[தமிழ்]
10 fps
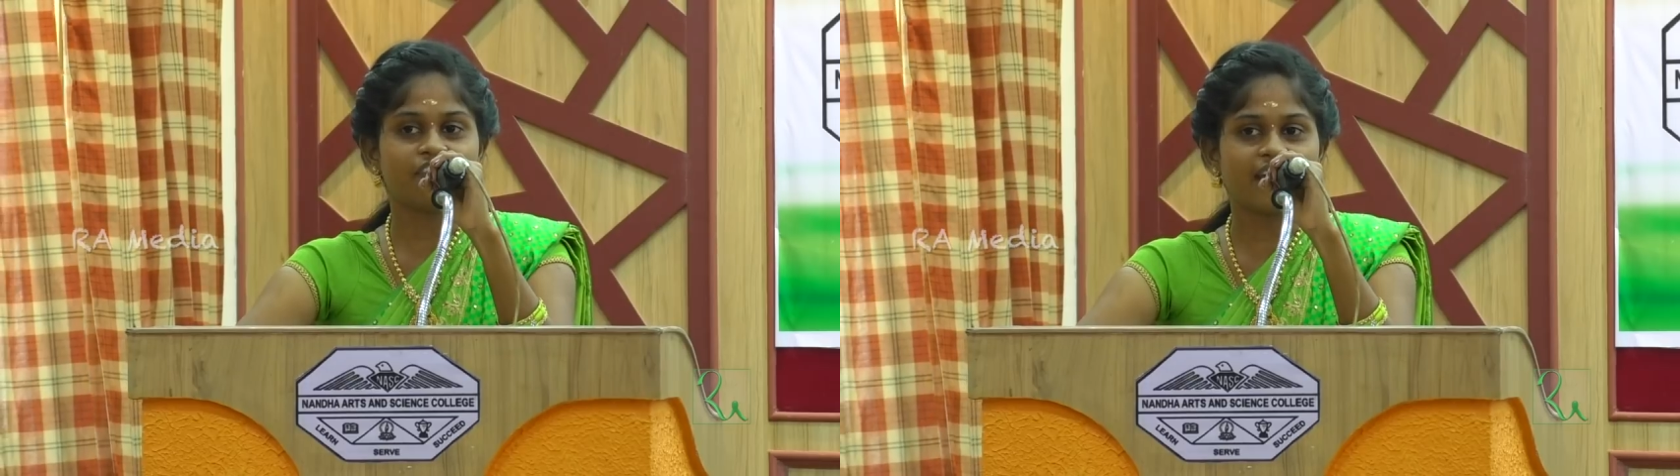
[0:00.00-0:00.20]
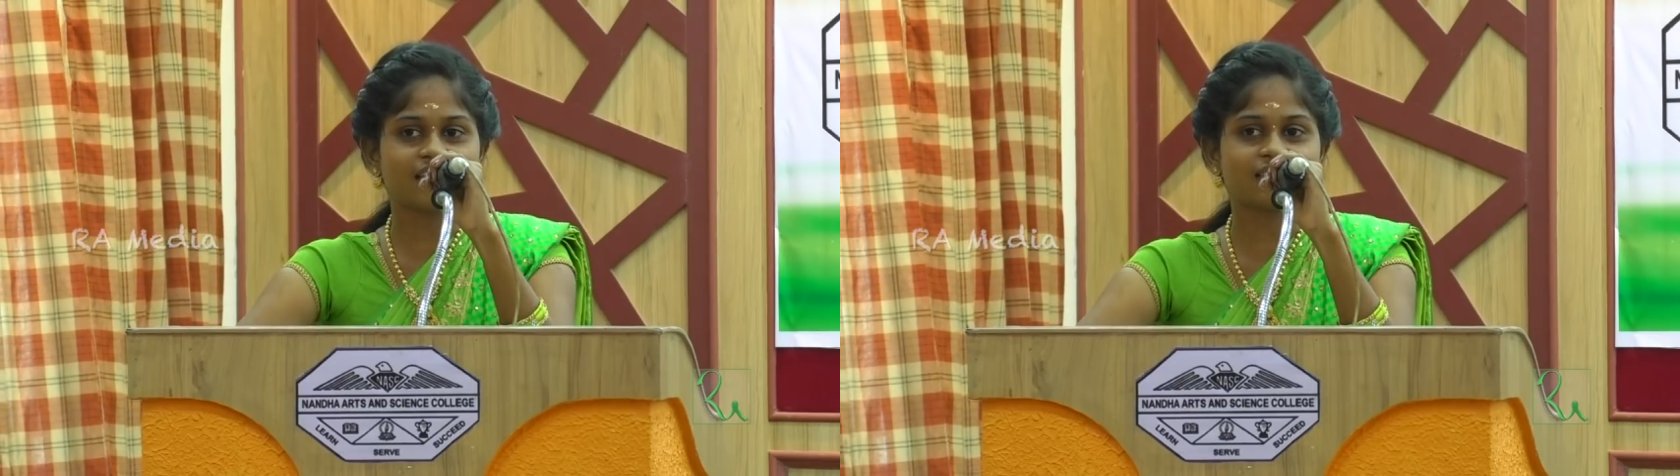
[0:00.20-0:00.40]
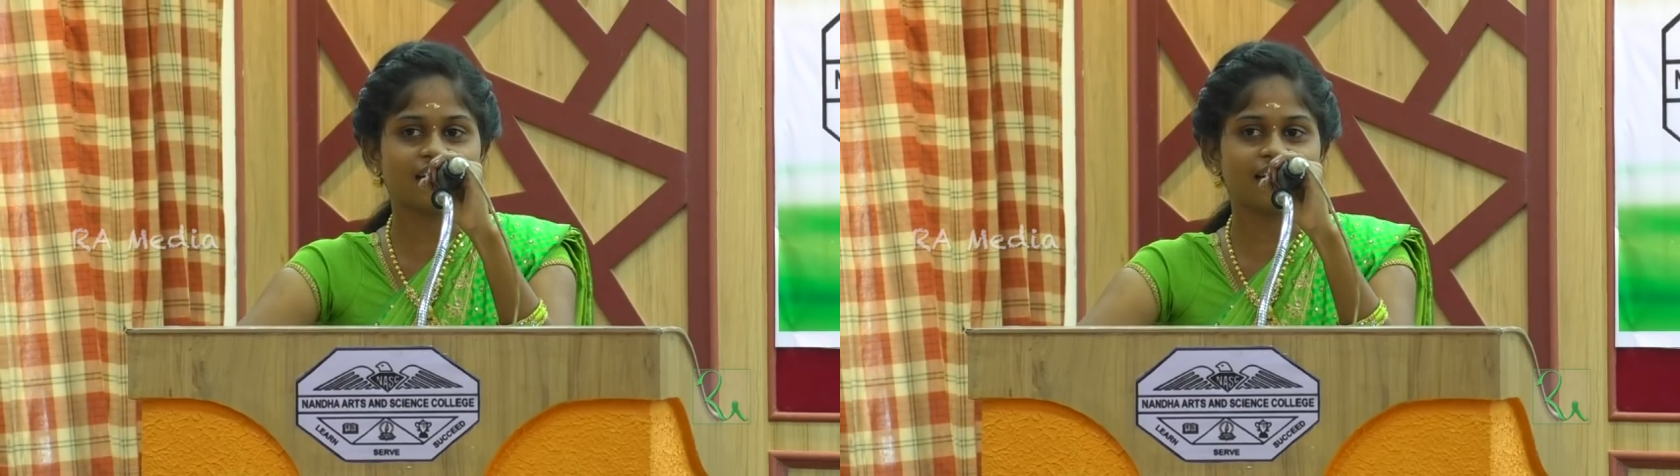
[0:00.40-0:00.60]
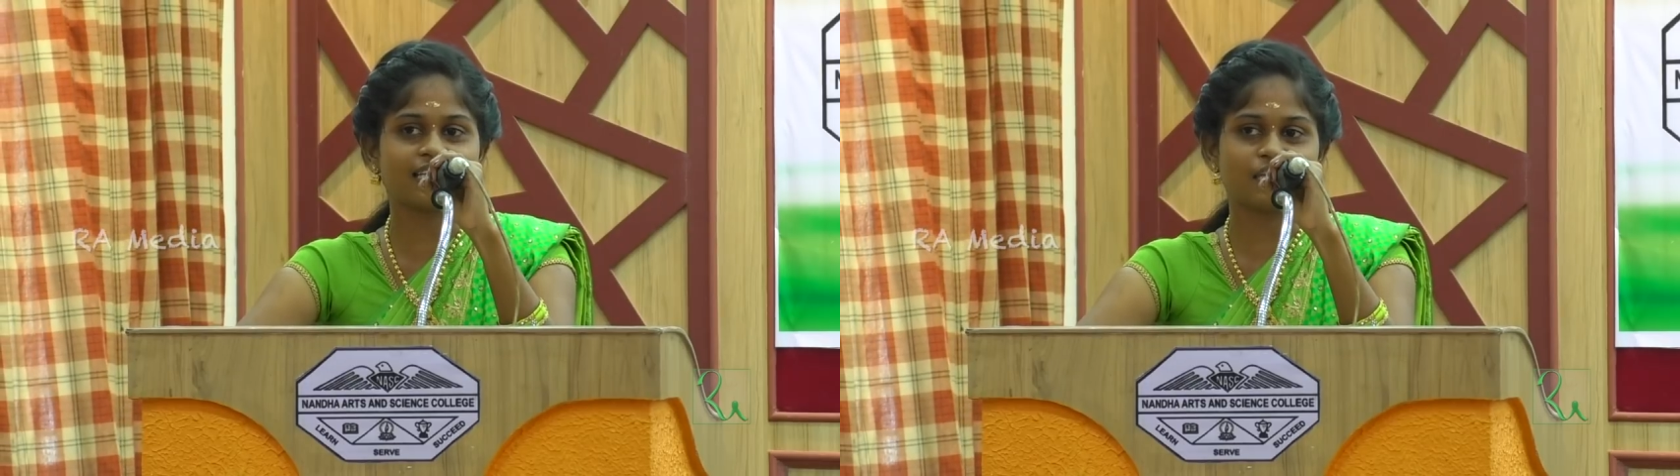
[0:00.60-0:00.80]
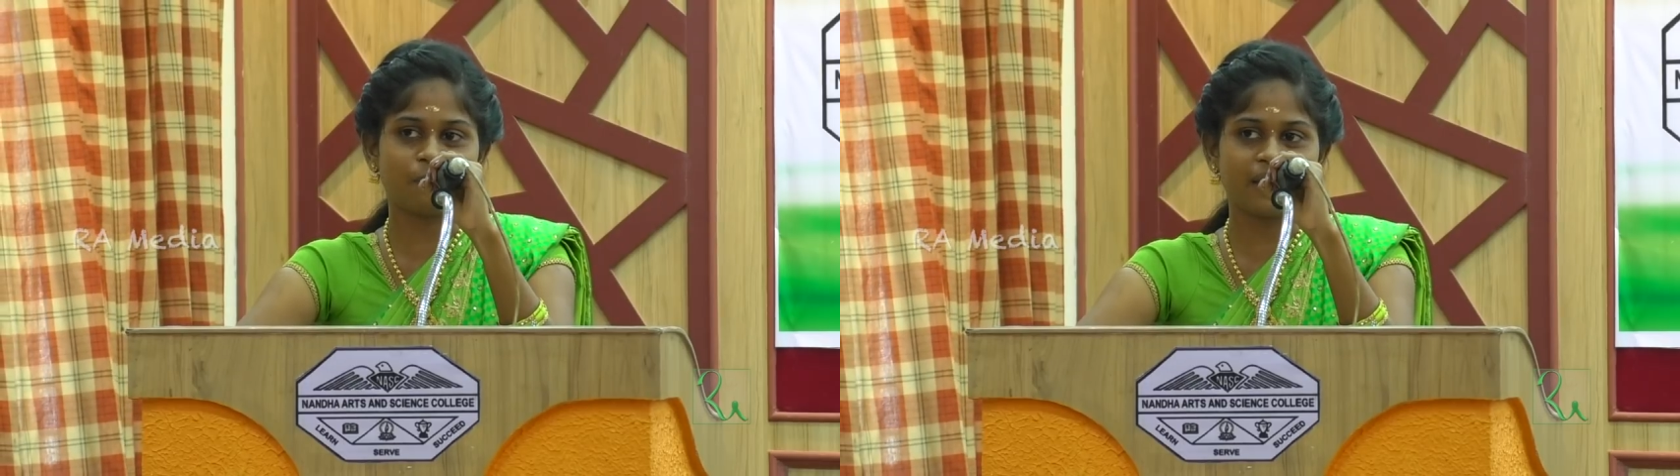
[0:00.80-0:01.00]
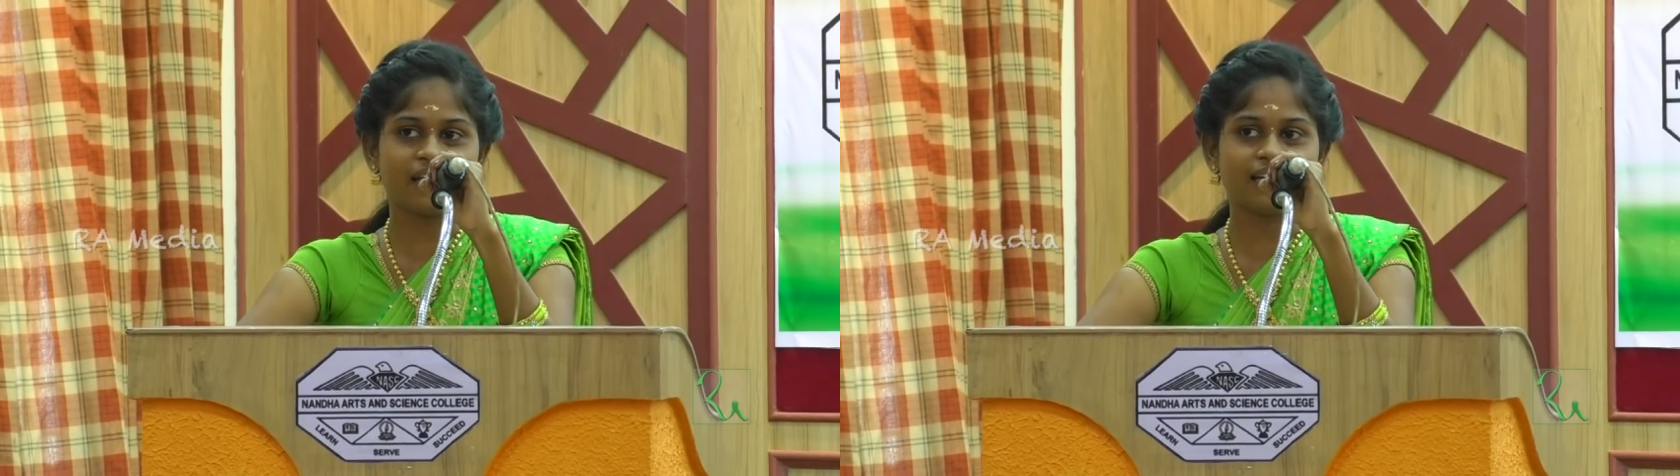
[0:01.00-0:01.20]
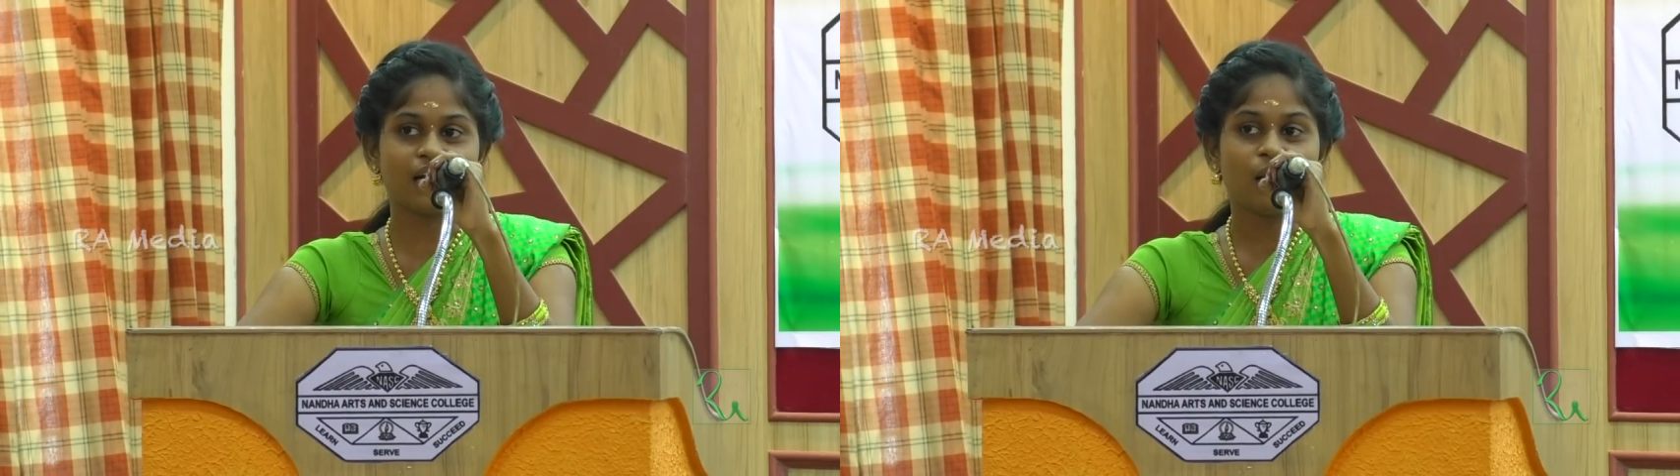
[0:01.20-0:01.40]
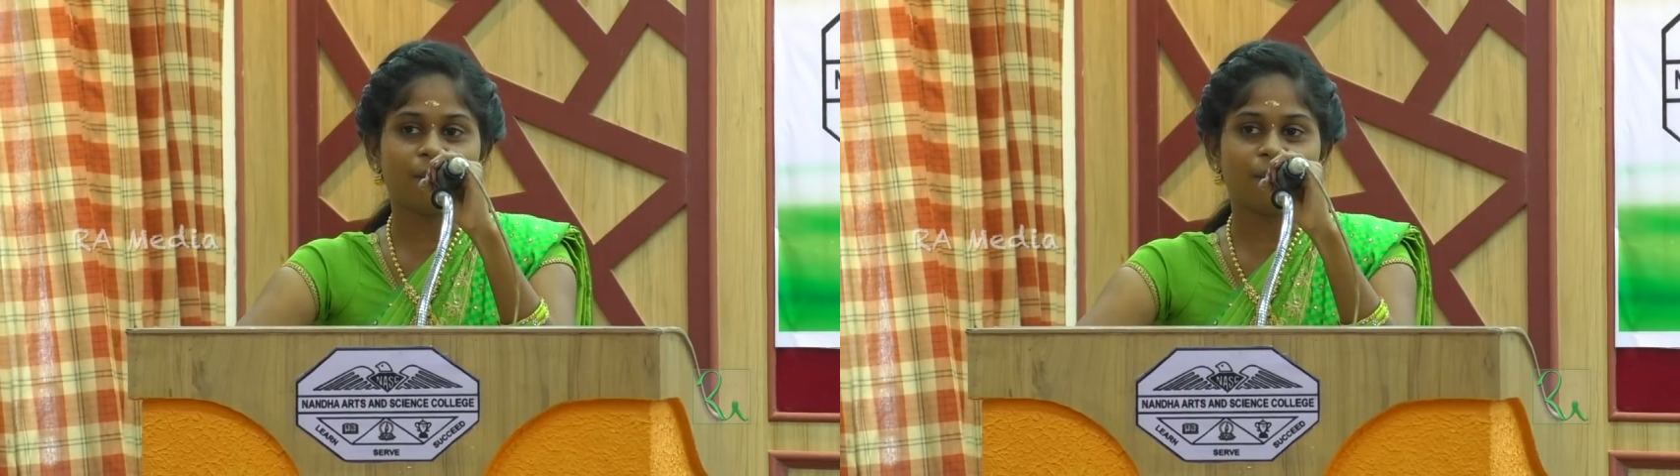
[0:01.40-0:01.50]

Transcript: ஃபேஷன் என்ற பெயரில்